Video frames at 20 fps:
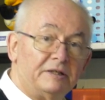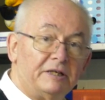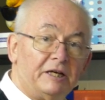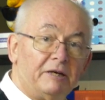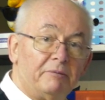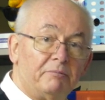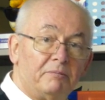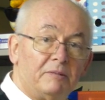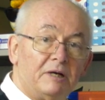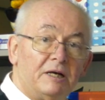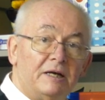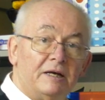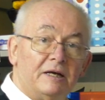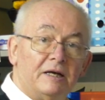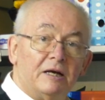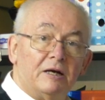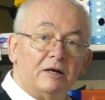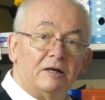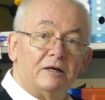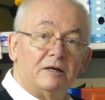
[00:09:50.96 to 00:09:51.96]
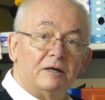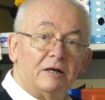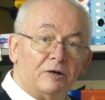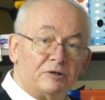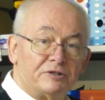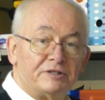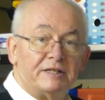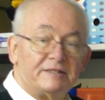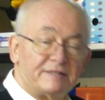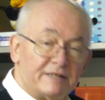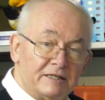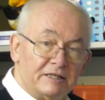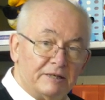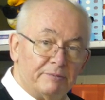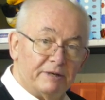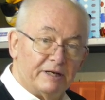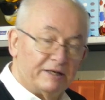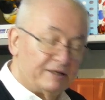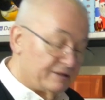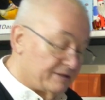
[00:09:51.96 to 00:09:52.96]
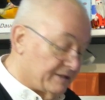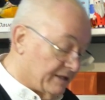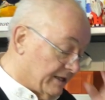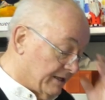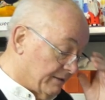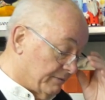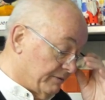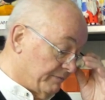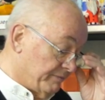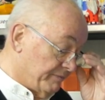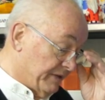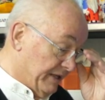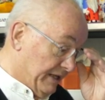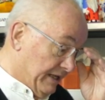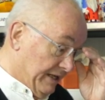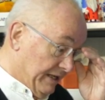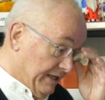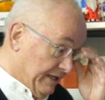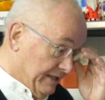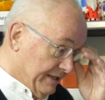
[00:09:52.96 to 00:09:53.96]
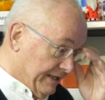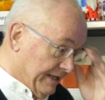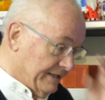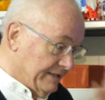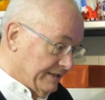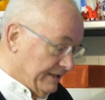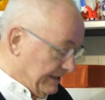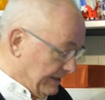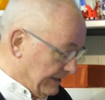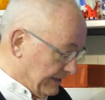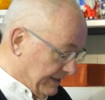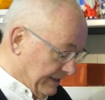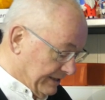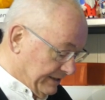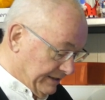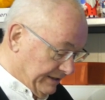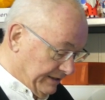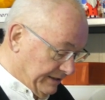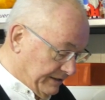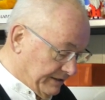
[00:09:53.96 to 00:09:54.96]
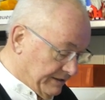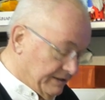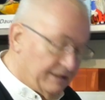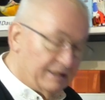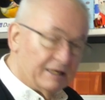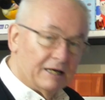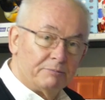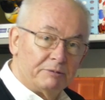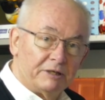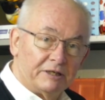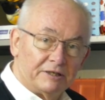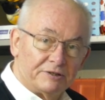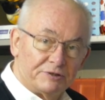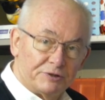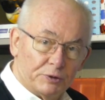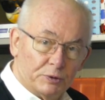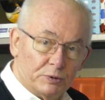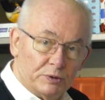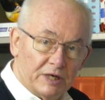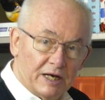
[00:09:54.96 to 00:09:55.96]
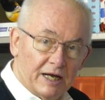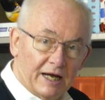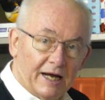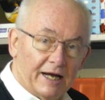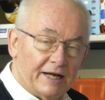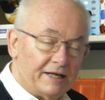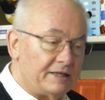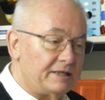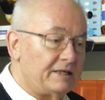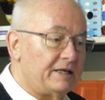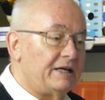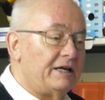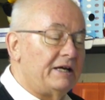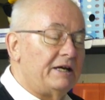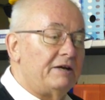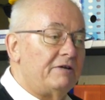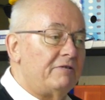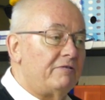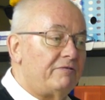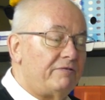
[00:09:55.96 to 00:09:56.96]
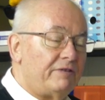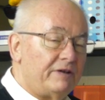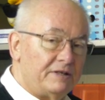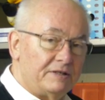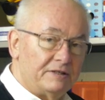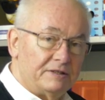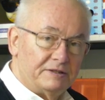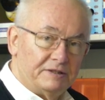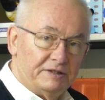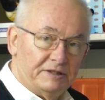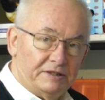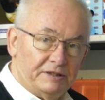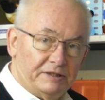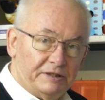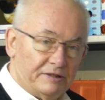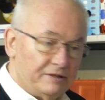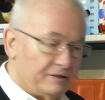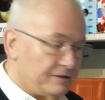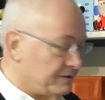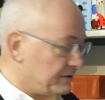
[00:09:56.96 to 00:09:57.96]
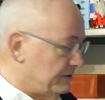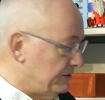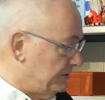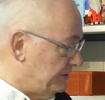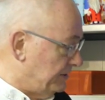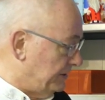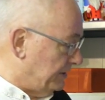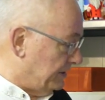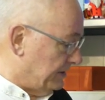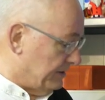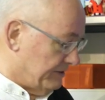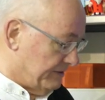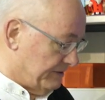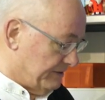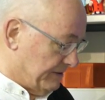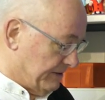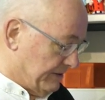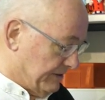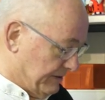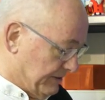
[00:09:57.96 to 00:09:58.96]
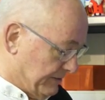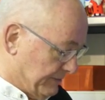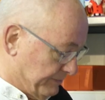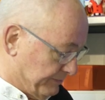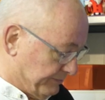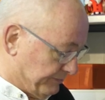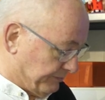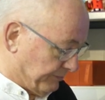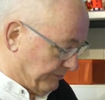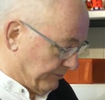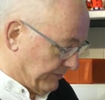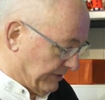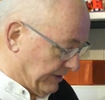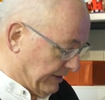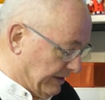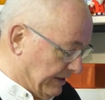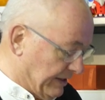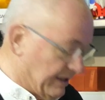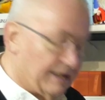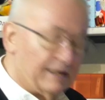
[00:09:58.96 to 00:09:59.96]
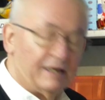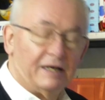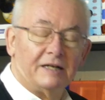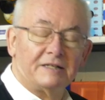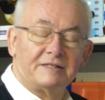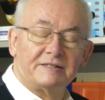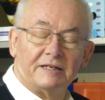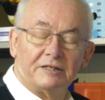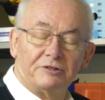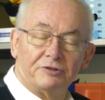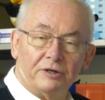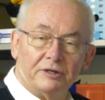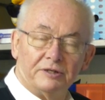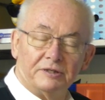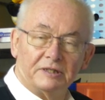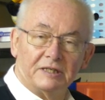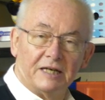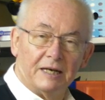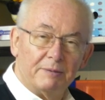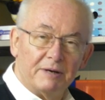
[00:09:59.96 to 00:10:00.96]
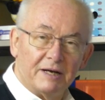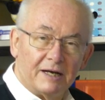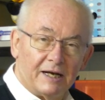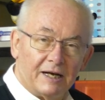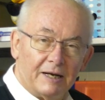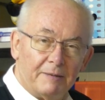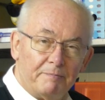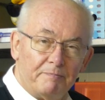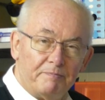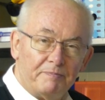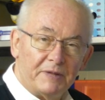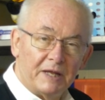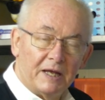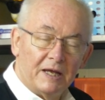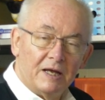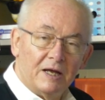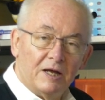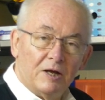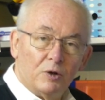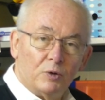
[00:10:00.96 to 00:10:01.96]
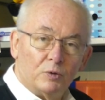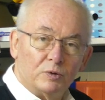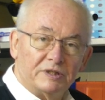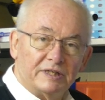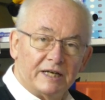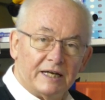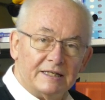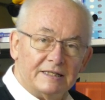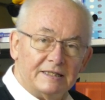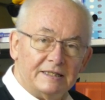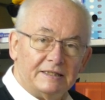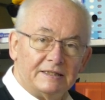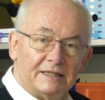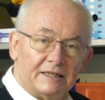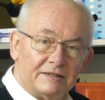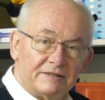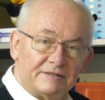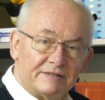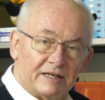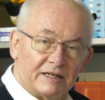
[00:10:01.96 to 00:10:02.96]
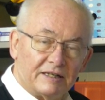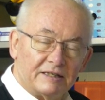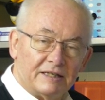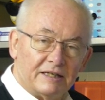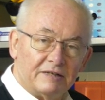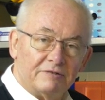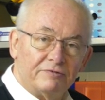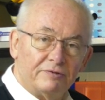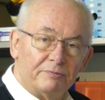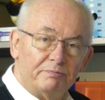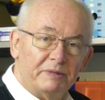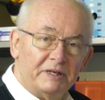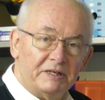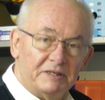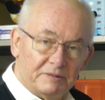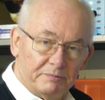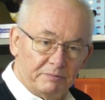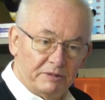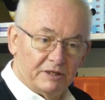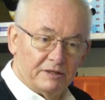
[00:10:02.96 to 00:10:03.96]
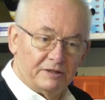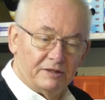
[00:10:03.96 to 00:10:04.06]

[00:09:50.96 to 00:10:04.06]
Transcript: im Hausnetz angemeldet habe, dann kann ich die Applikation laden, finde die, die ähm, Azatron-Kamera und kann die dann, sage dann, verbinde mir